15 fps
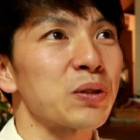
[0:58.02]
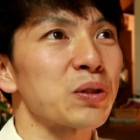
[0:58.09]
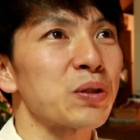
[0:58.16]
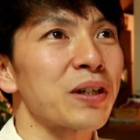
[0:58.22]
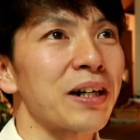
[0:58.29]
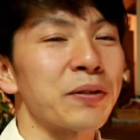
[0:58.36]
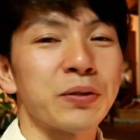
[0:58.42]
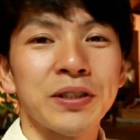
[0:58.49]

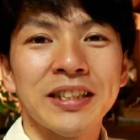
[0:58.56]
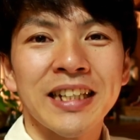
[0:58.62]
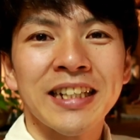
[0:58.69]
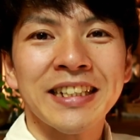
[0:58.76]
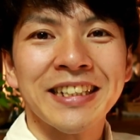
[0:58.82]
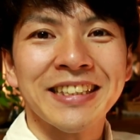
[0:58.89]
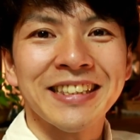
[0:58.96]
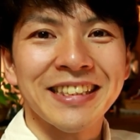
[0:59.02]
音がうるさ
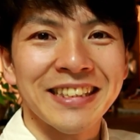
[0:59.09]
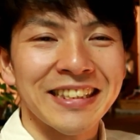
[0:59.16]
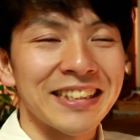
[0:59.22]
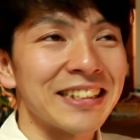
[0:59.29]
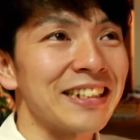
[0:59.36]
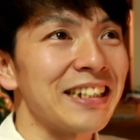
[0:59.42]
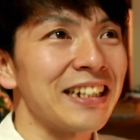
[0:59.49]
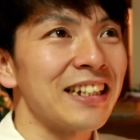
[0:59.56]
いですね。
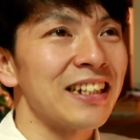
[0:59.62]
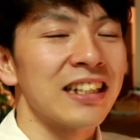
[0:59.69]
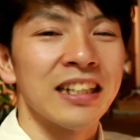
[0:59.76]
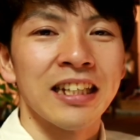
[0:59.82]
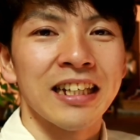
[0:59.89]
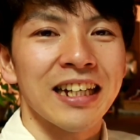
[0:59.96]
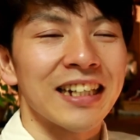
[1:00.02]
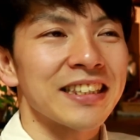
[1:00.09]

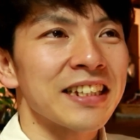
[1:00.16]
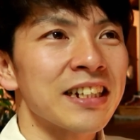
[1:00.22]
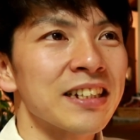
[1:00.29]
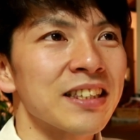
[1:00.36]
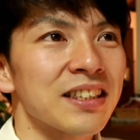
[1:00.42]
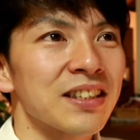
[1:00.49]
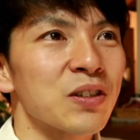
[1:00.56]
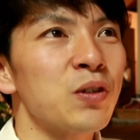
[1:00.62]
風が
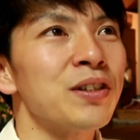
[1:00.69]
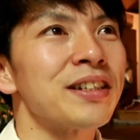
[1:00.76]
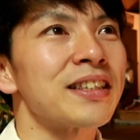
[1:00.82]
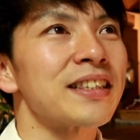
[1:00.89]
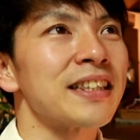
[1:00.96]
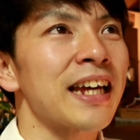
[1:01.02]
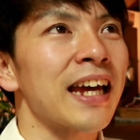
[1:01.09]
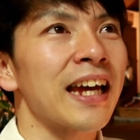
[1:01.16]
すごいで
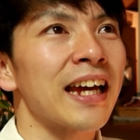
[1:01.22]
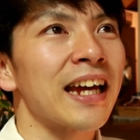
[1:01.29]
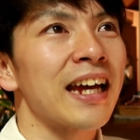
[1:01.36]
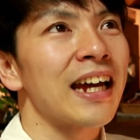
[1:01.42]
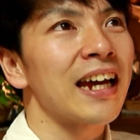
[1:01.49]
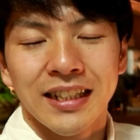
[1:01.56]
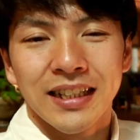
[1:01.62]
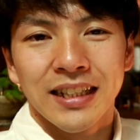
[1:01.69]
すね。
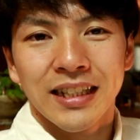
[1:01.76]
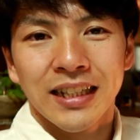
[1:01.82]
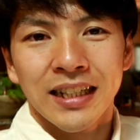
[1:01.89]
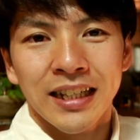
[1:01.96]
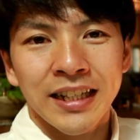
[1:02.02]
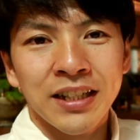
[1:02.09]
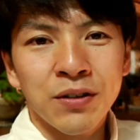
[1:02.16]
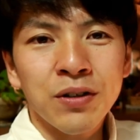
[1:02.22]

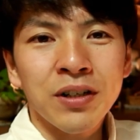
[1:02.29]
はい、